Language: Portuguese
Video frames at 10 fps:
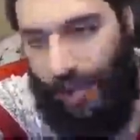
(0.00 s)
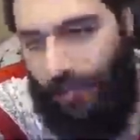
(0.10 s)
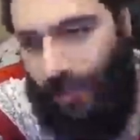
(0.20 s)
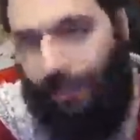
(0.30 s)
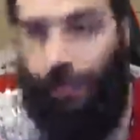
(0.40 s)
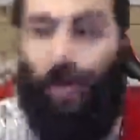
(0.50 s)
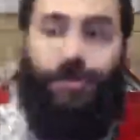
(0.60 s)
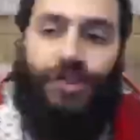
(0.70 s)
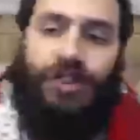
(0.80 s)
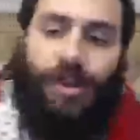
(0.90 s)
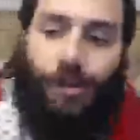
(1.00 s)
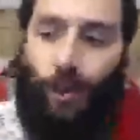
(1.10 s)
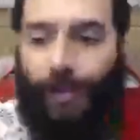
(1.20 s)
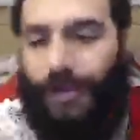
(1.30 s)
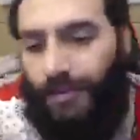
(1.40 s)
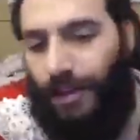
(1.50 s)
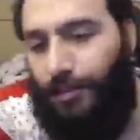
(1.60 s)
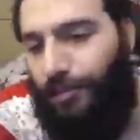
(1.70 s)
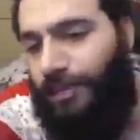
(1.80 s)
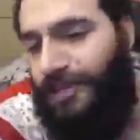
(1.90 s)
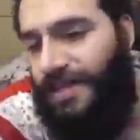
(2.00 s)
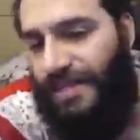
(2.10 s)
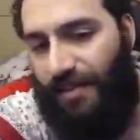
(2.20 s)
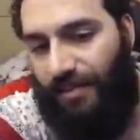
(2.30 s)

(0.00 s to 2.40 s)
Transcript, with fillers: velho. Pronto, esse era o momento que eu não precisava